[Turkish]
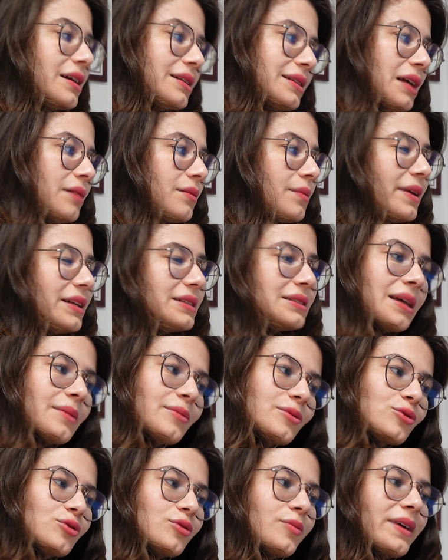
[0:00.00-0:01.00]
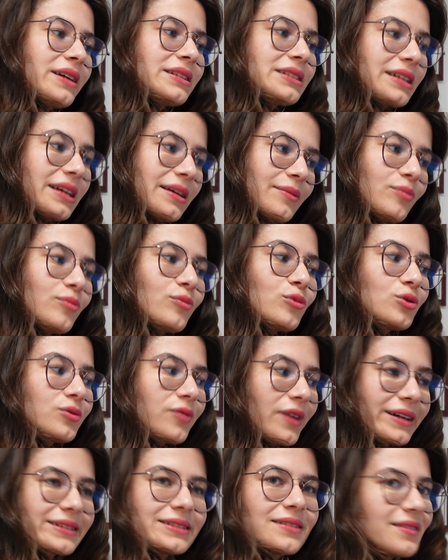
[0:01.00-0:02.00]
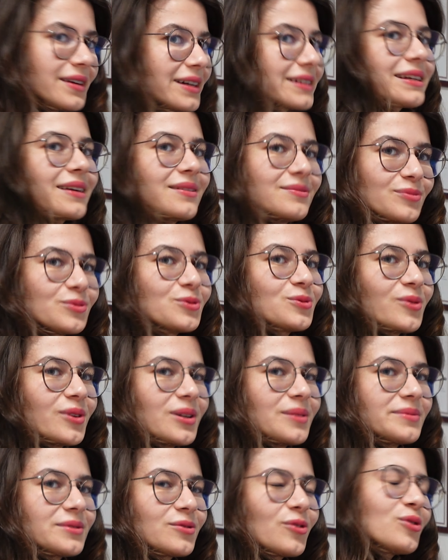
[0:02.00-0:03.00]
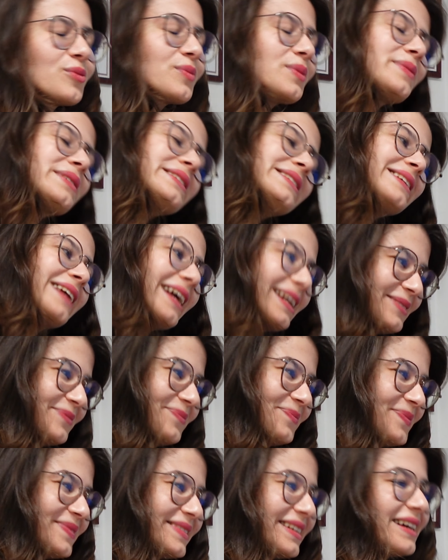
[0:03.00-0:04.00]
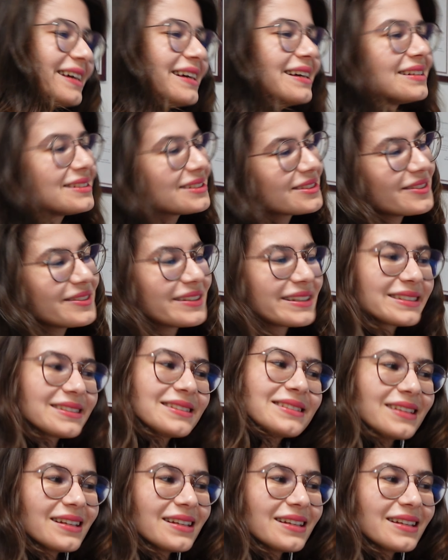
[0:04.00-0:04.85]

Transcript: Dediğim gibi etkilemik suyu bence mutfakta varken buzdolabında onu bir bitirelim. Tamam ben onu bir